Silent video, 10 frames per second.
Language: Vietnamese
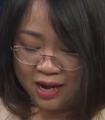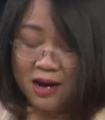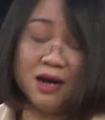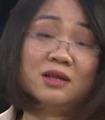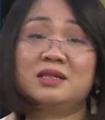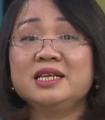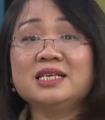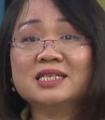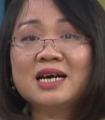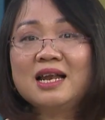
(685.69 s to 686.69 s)
à, tin
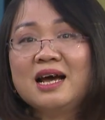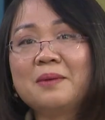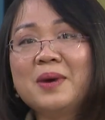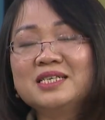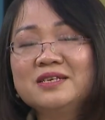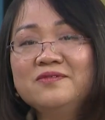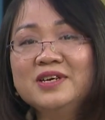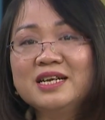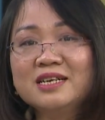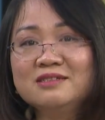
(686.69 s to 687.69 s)
chắc rằng là các bạn sinh
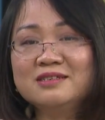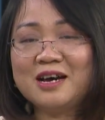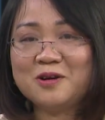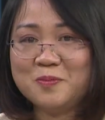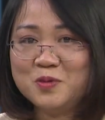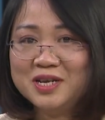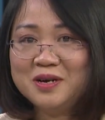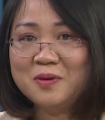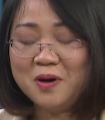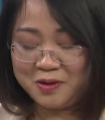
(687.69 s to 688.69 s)
viên ra trường đã có một cái
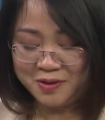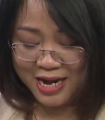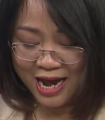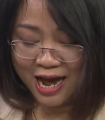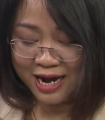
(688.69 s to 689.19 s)
câu hỏi đó là